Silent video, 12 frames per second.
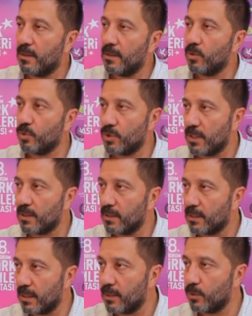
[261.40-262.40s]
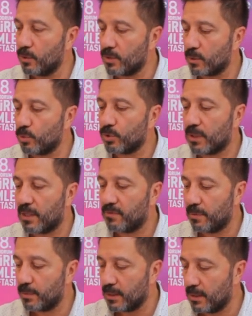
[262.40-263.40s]
Olacak, gala olacak. Üç tane
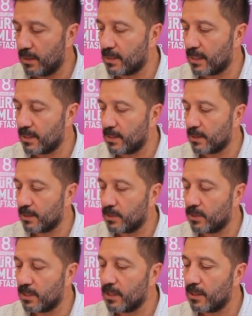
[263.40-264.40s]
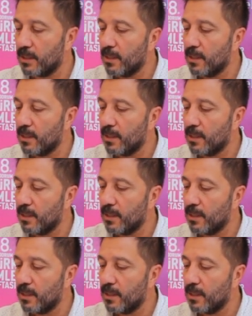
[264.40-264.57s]
filmin galası gerçekleşecek.